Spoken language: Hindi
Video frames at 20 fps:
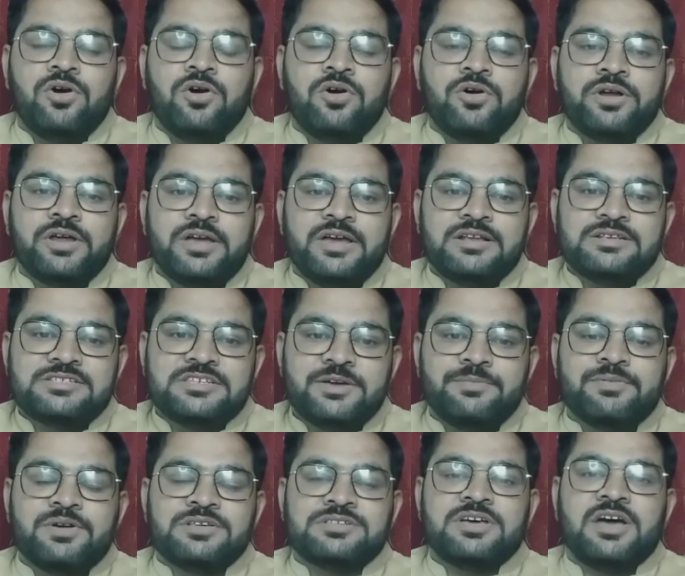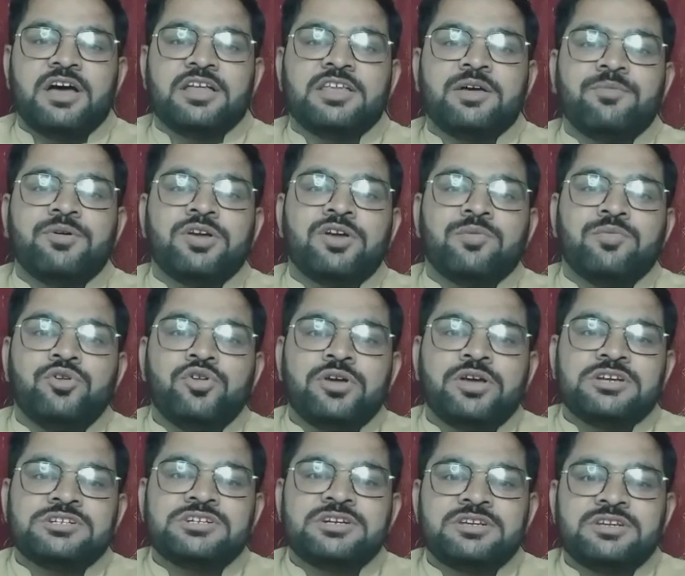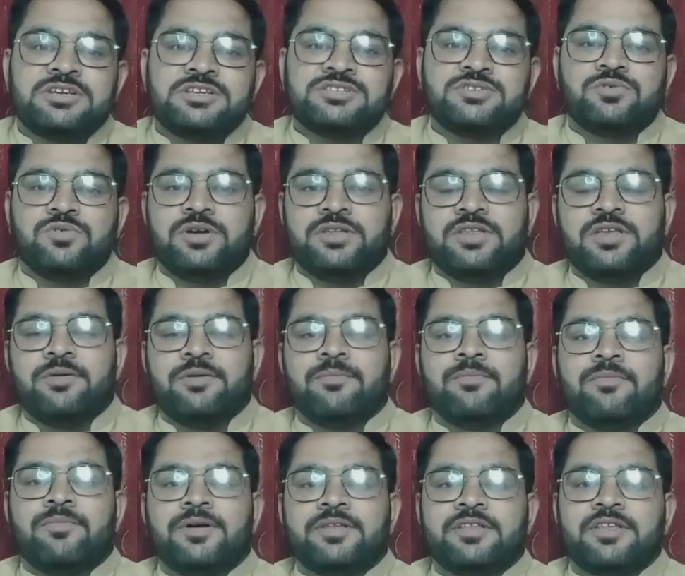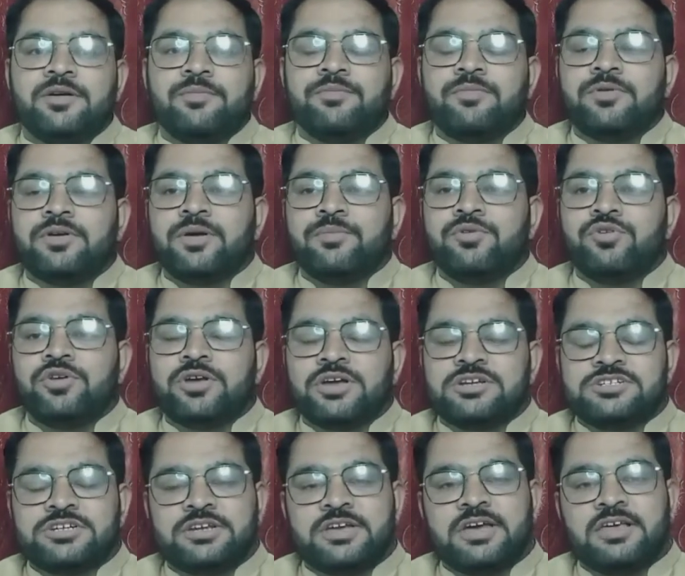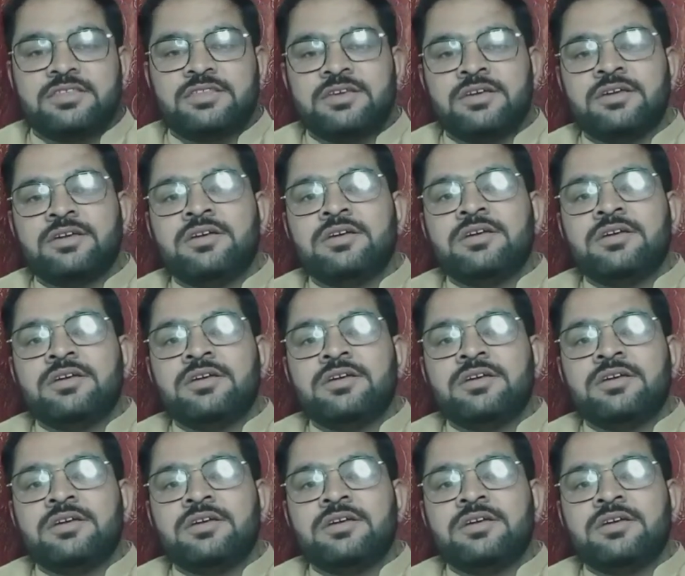और इन सब के साथ हमें कम्युनिकेशन की ज़रूरत है मतलब कम्युनिकेशन कैसे